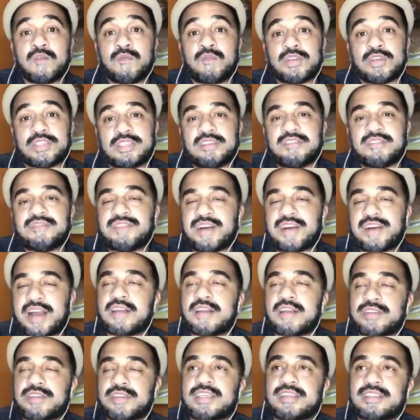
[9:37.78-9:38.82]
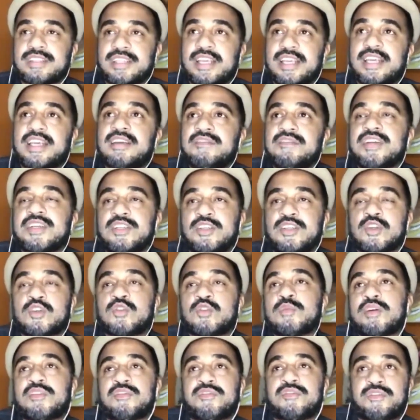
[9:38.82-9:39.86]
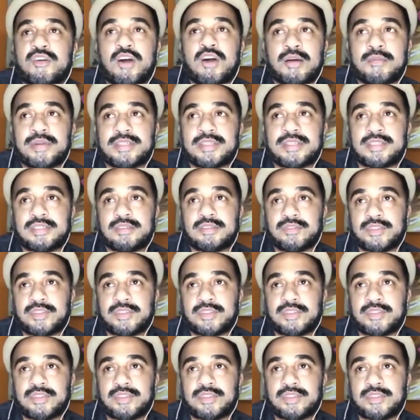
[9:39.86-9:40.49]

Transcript: Você vai, você tem que investir de alguma forma, assim.